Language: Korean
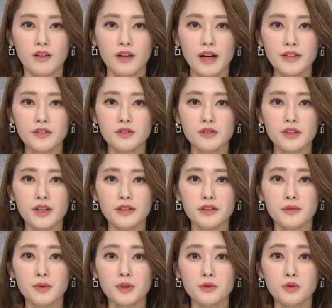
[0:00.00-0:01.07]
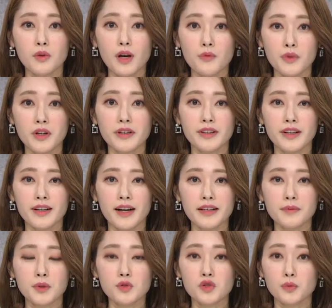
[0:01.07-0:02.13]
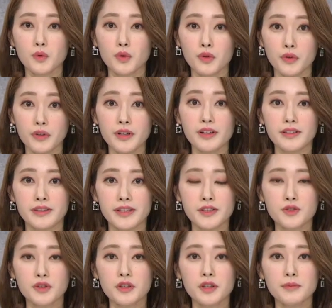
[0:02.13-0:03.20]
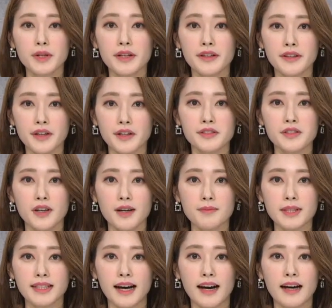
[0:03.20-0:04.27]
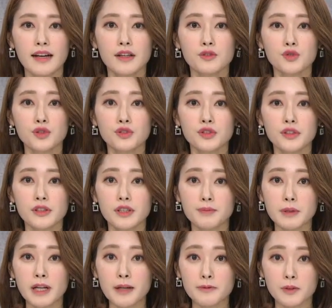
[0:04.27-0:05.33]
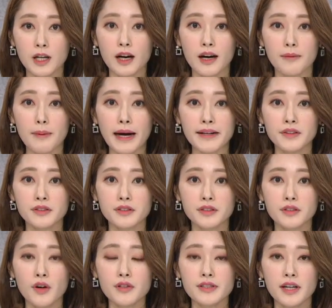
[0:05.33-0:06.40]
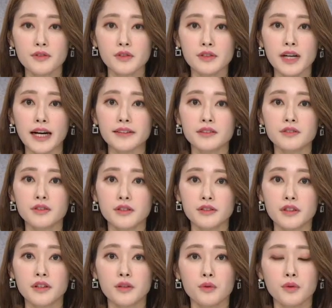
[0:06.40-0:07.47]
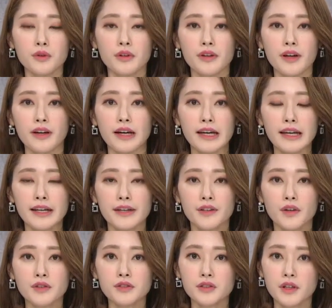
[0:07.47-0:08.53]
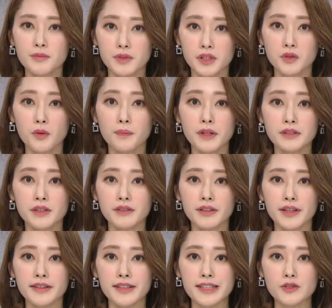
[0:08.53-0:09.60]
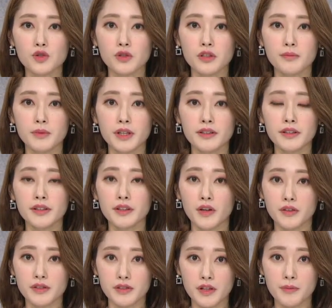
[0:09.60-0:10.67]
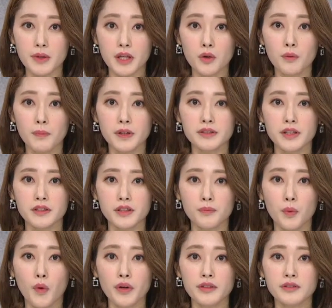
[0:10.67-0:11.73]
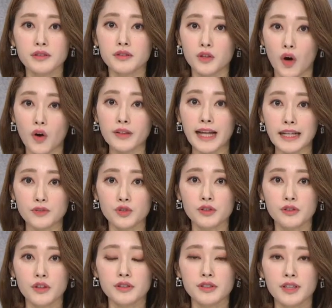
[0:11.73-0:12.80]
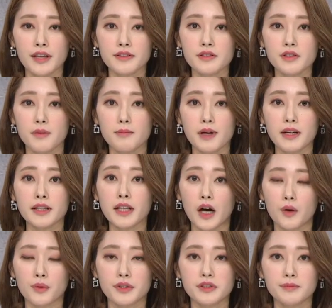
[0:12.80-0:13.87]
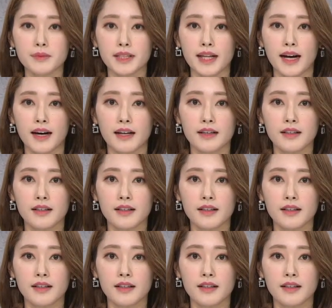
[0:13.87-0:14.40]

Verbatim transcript: 한국은행 금융통합위원회가 이번 주 목요일 기준금리를 결정합니다. 수출 급감과 마이너스 성장률 가능성 등을 고려해 0.75%인 기준금리를 0.25%포인트 더 낮출 것이라는 전망이 나오고 있습니다.